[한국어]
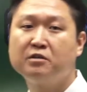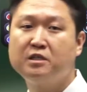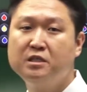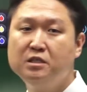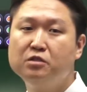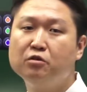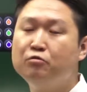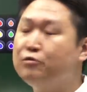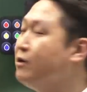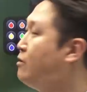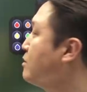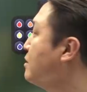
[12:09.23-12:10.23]
큰
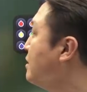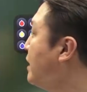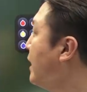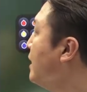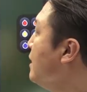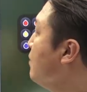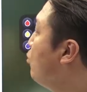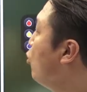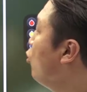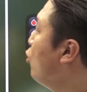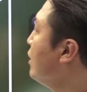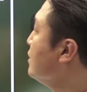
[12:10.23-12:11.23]
전류가 흘렀을 때
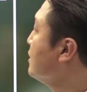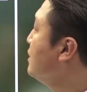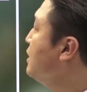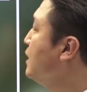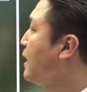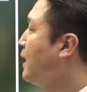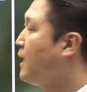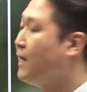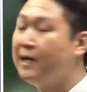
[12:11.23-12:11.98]
보호하는 기기가